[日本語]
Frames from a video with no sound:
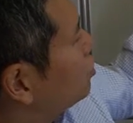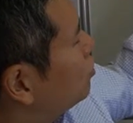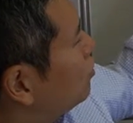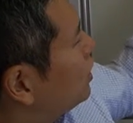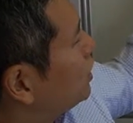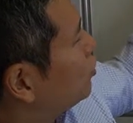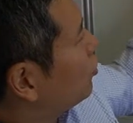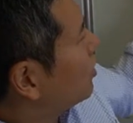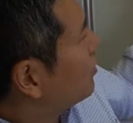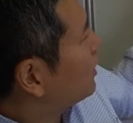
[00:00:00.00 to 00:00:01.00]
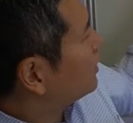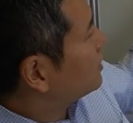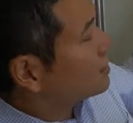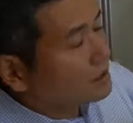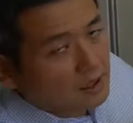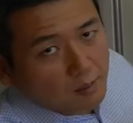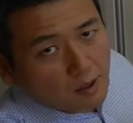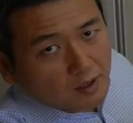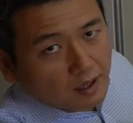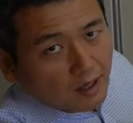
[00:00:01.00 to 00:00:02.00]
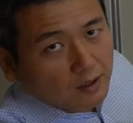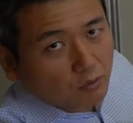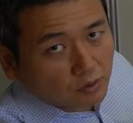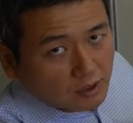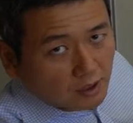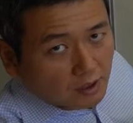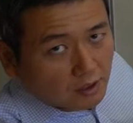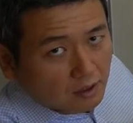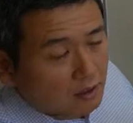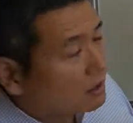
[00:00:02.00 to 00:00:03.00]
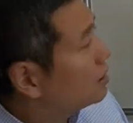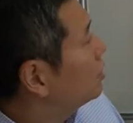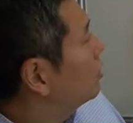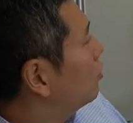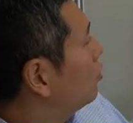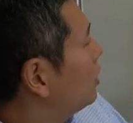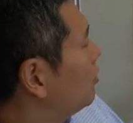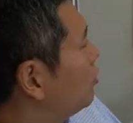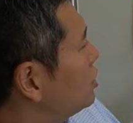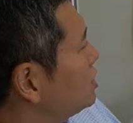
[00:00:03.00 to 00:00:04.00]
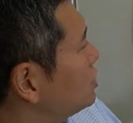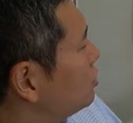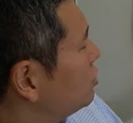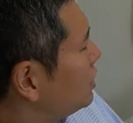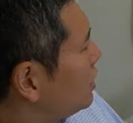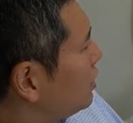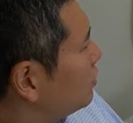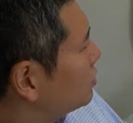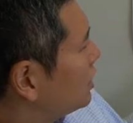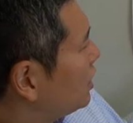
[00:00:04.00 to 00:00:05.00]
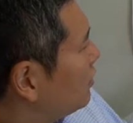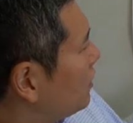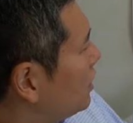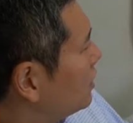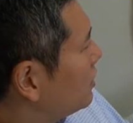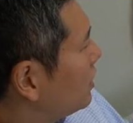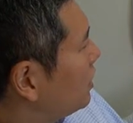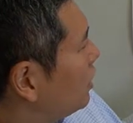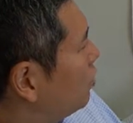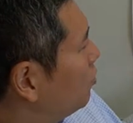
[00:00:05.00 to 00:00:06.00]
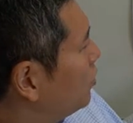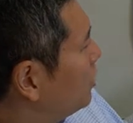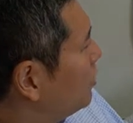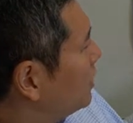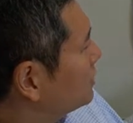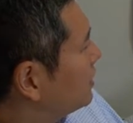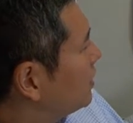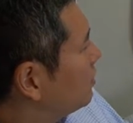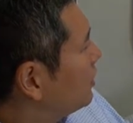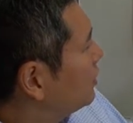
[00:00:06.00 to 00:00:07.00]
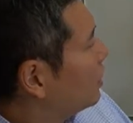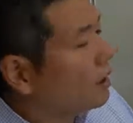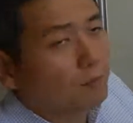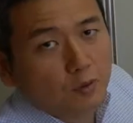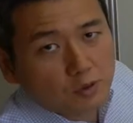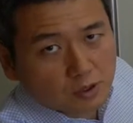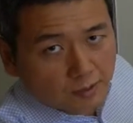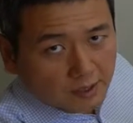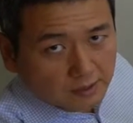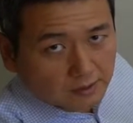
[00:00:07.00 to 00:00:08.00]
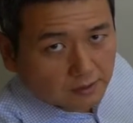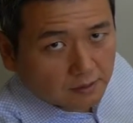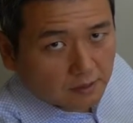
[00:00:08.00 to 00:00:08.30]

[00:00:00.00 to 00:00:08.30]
懲役とか罰金決めた後にこれも必要だなと裁判官が思えば裁判で発表します